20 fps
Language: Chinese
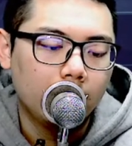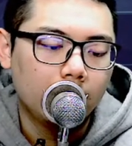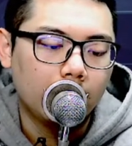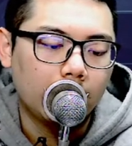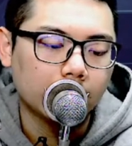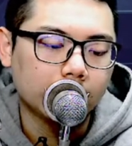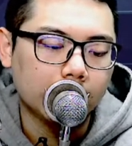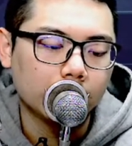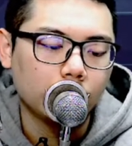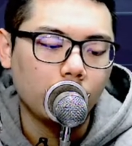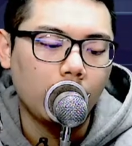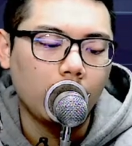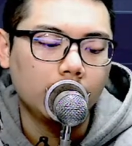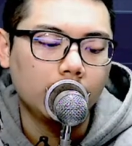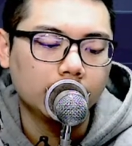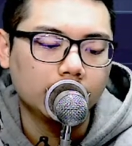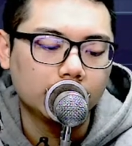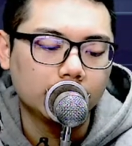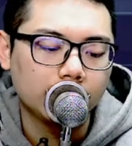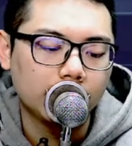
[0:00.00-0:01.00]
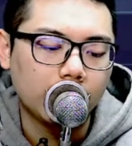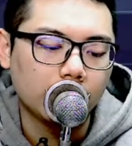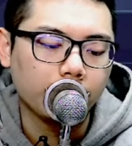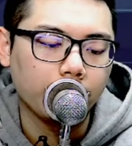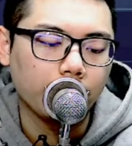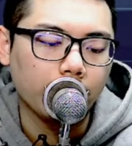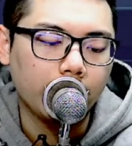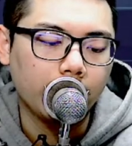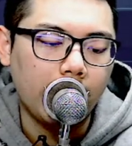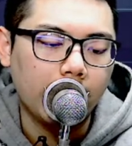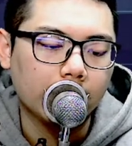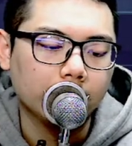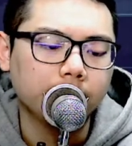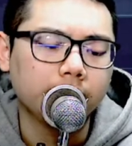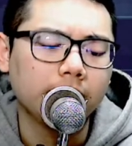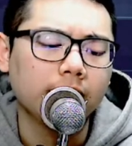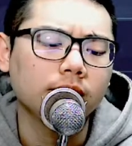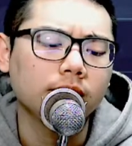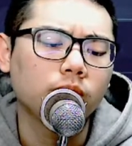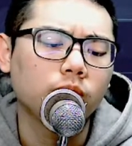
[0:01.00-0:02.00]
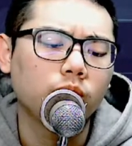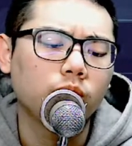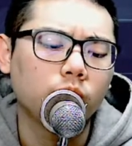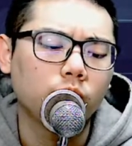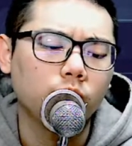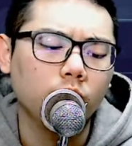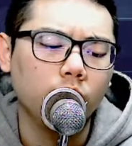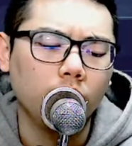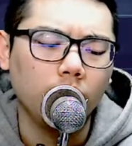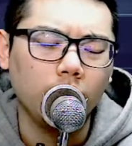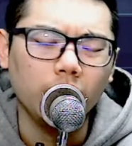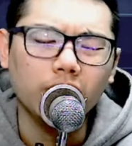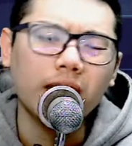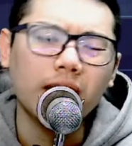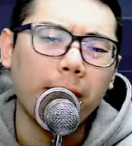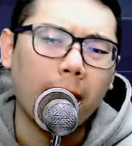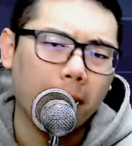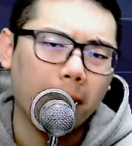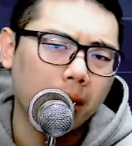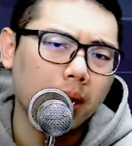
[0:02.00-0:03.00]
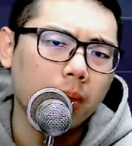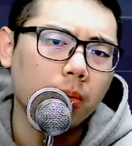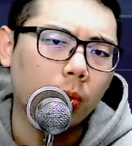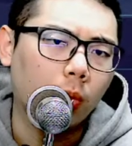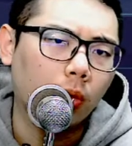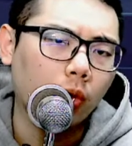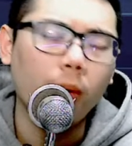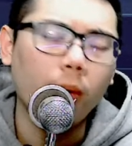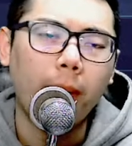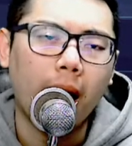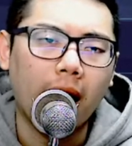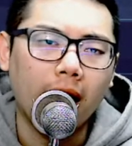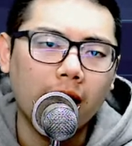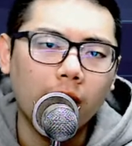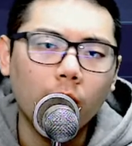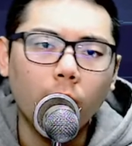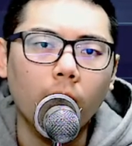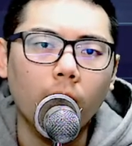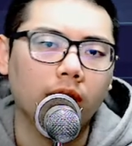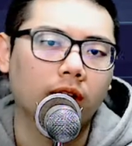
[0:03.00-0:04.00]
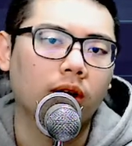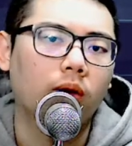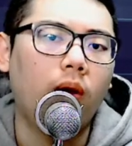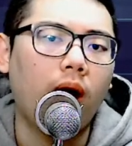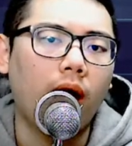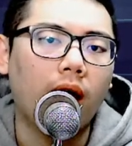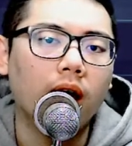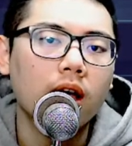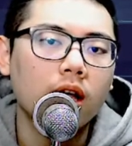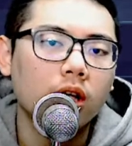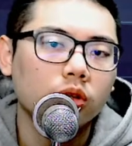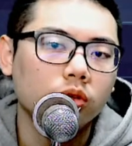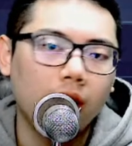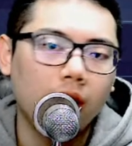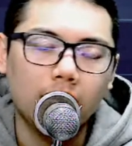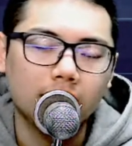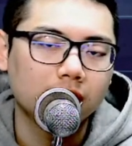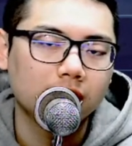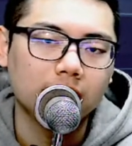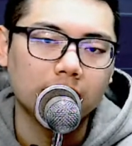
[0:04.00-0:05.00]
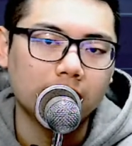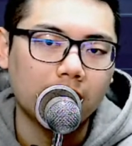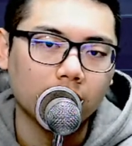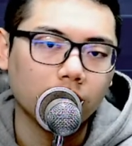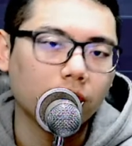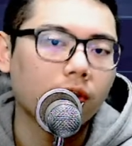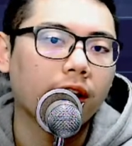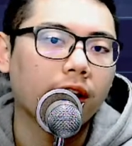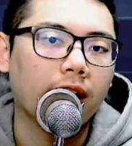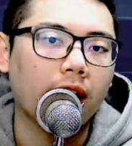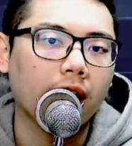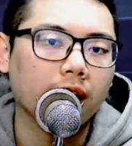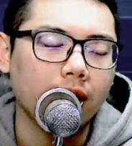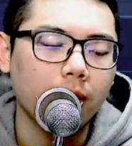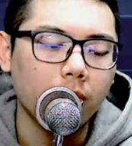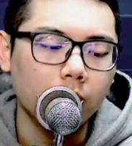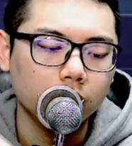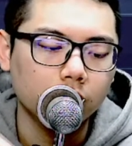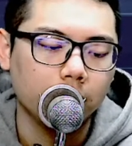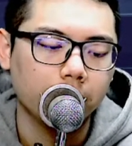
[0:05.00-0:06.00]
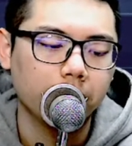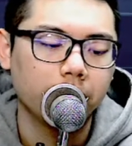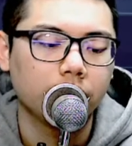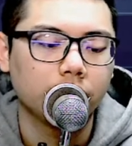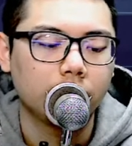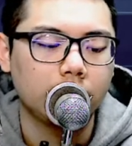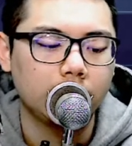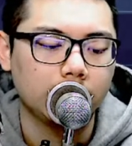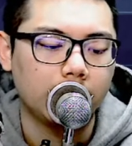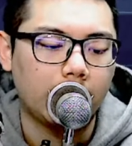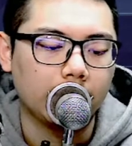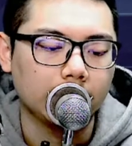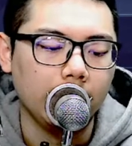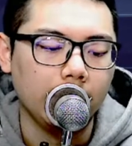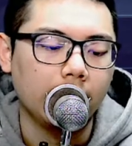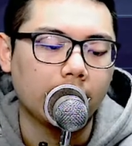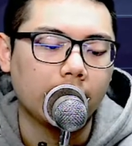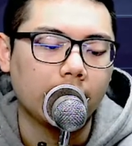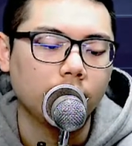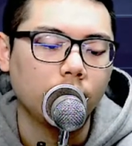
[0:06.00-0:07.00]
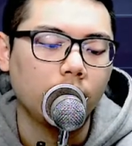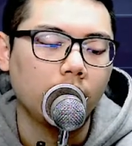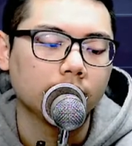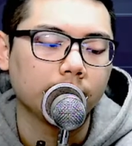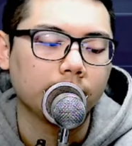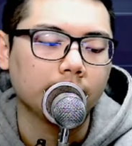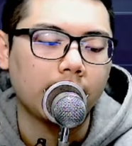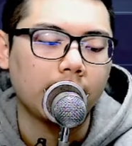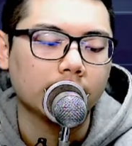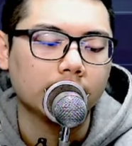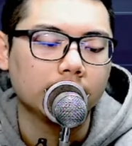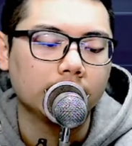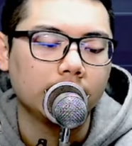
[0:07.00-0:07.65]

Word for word: 那再创二十日新高都不用看，这比较，因为现在盘没那么稳，如果盘很稳的话，创二十新高都可以看，但目前不是啊，现在可能创什么长期